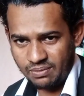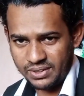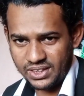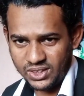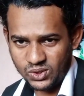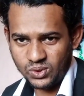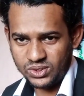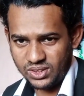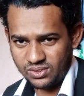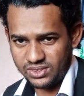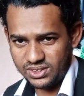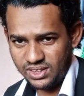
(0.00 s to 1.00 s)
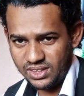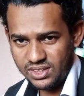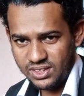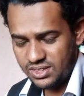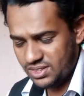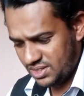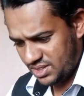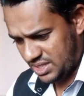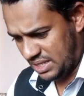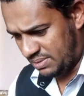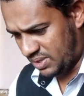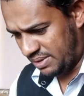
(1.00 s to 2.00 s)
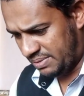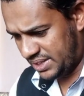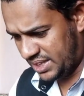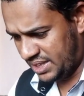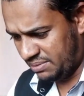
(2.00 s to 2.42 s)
আমাদেরকে সহযোগিতা করছে এবং আমাদের